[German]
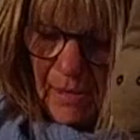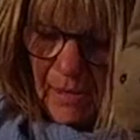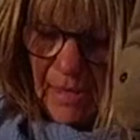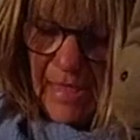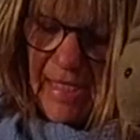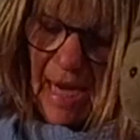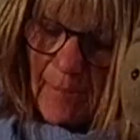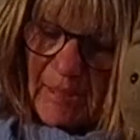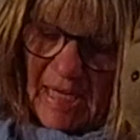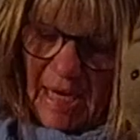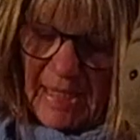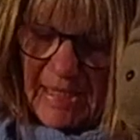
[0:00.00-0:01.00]
Sie kam
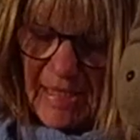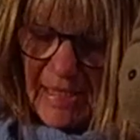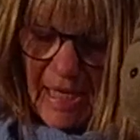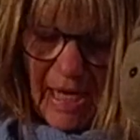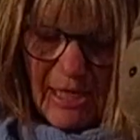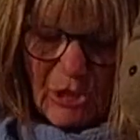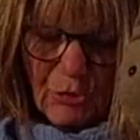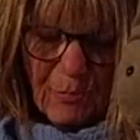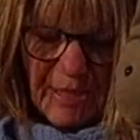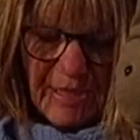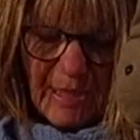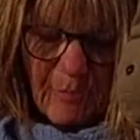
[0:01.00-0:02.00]
mich einige Tage
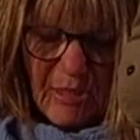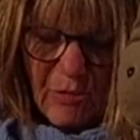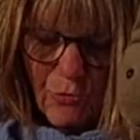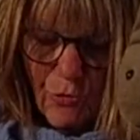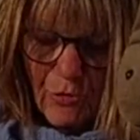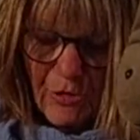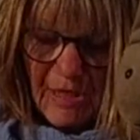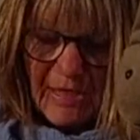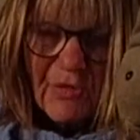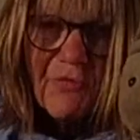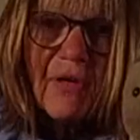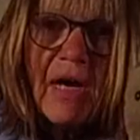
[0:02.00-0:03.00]
später besuchen und hat
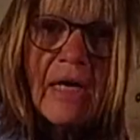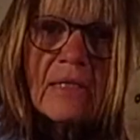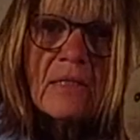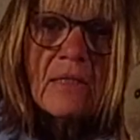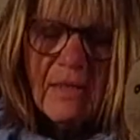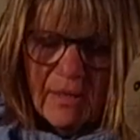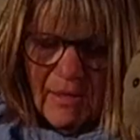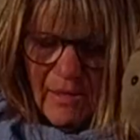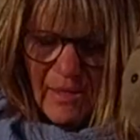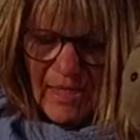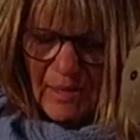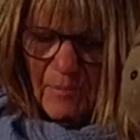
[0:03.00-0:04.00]
gefragt,
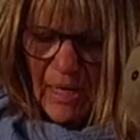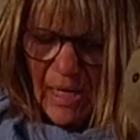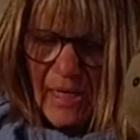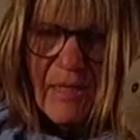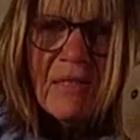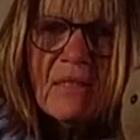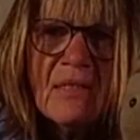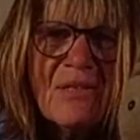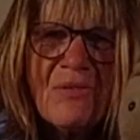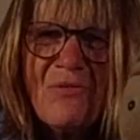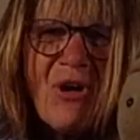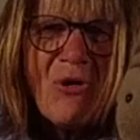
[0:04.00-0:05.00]
Sag mal,
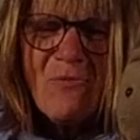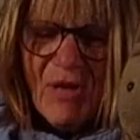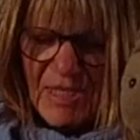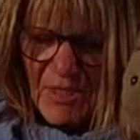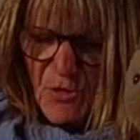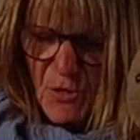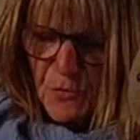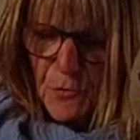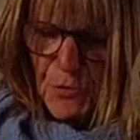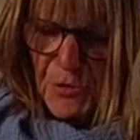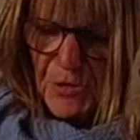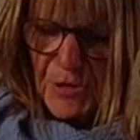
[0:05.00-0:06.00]
warum warst du so
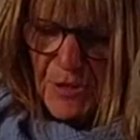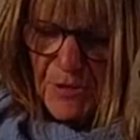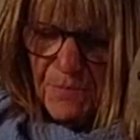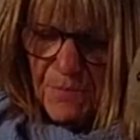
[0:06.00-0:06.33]
wütend?